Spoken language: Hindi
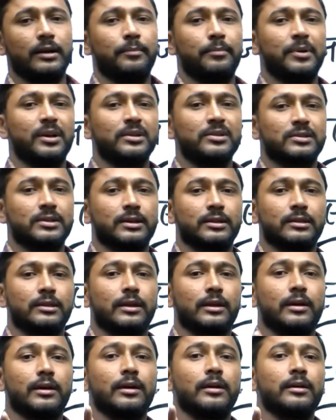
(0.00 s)
पड़ सकता
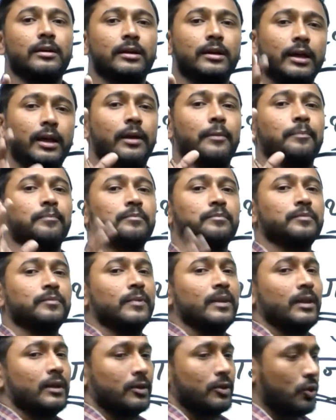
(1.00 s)
है
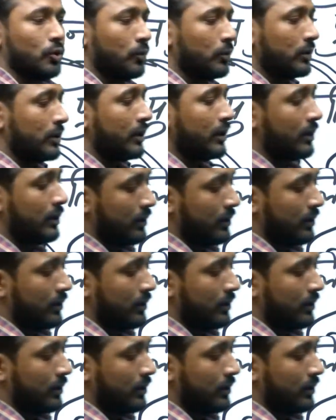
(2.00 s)
क्योंकि